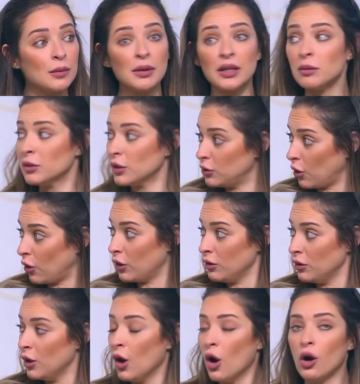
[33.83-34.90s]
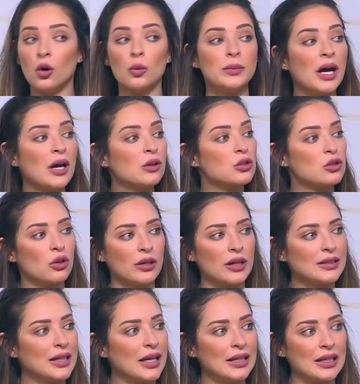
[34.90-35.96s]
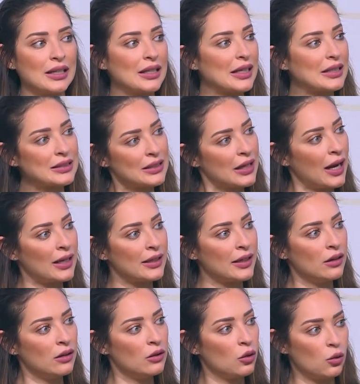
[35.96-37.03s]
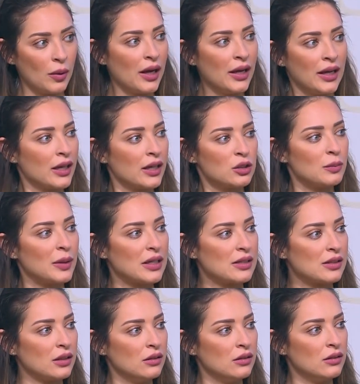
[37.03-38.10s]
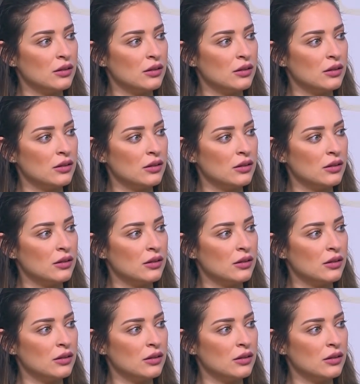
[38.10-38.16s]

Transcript: كبيره من الدهن وبناخذ سعرات حراريه كثير عاليه ومع هيك ايش بيأدي